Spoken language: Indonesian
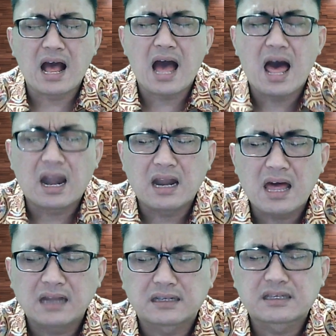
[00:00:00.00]
Allah
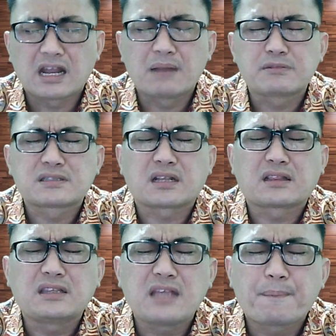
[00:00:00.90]
dalam
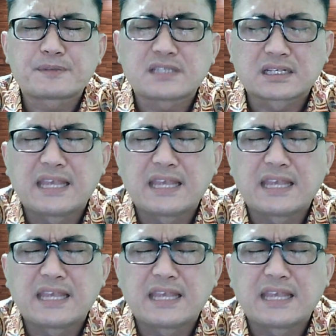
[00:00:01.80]
setiap segi